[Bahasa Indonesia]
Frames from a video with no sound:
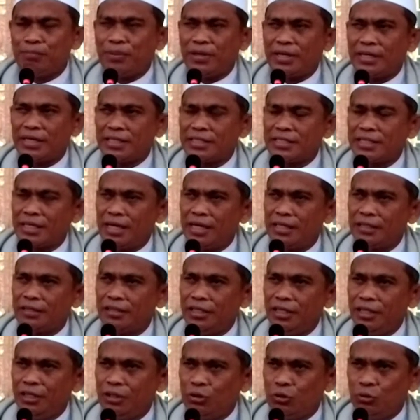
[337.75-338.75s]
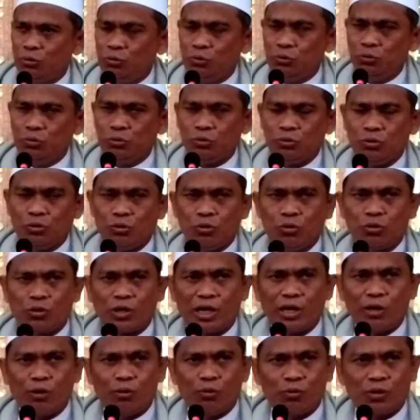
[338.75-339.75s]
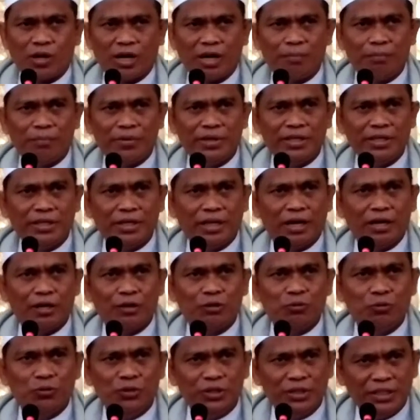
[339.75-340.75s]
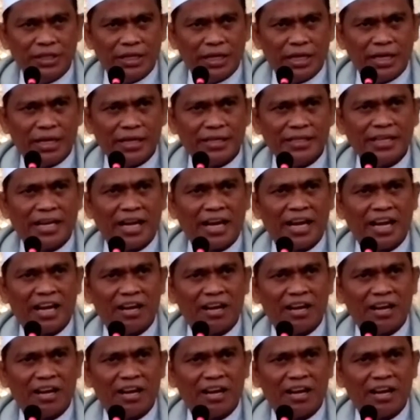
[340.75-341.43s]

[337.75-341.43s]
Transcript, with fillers: Pada saat itu orang-orang meninggal dunia yang